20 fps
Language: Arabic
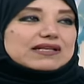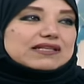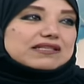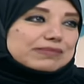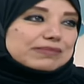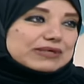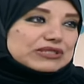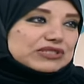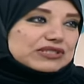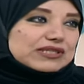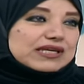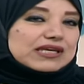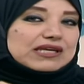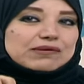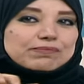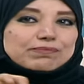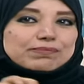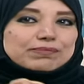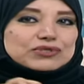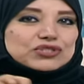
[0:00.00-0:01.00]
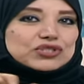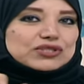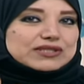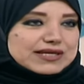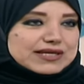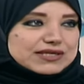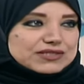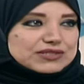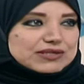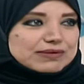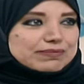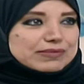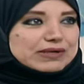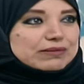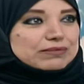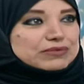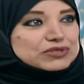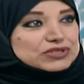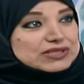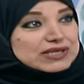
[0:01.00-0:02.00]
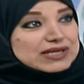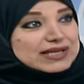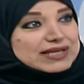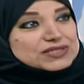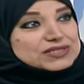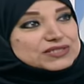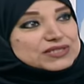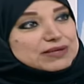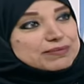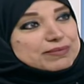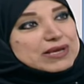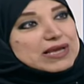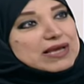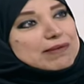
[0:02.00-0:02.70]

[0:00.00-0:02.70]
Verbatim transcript: تمشطين مشط خشب، المشط الخشب